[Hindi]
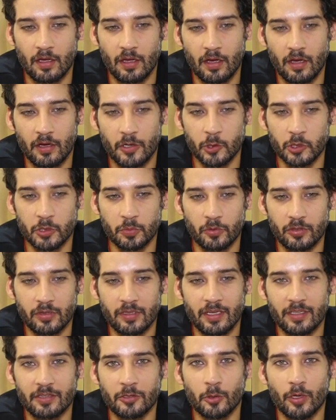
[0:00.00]
आ, कुछ
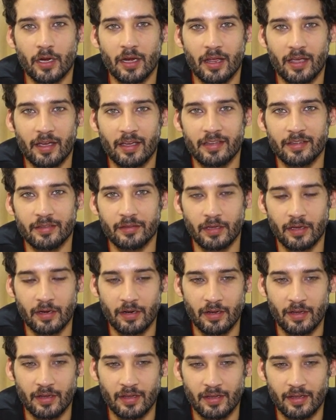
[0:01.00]
मुद्दे अधूरे रह गए
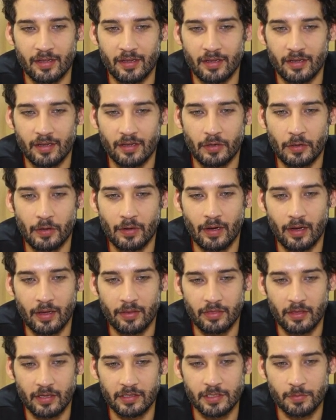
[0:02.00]
अंदर आई
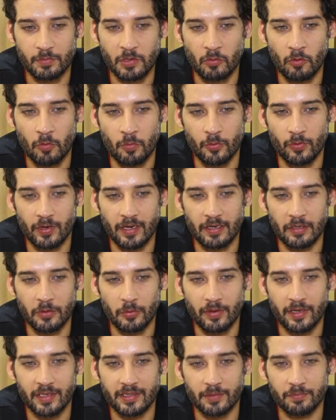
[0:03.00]
थिंक जब तक वो पूरे नहीं
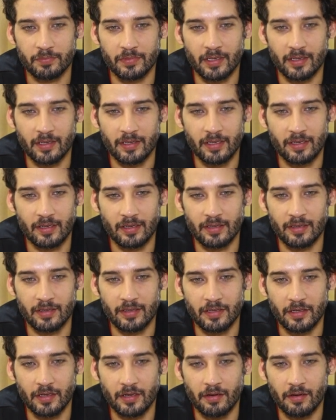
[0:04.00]
होंगे तब तक
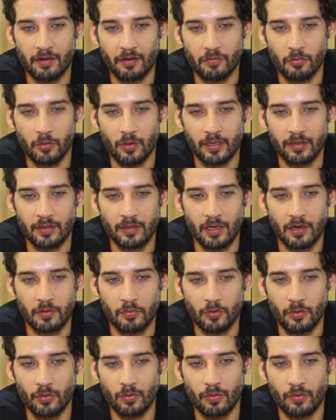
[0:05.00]
आ, वो अंदर
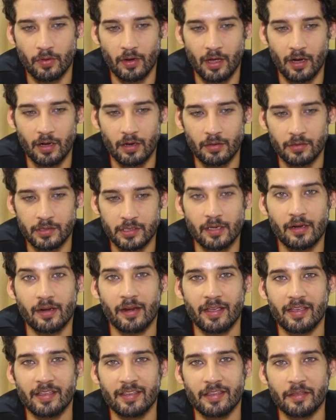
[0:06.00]
वो हल चल
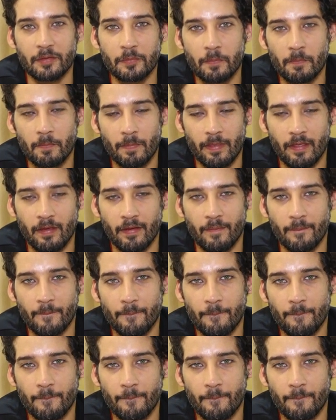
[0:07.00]
रहेगी आपके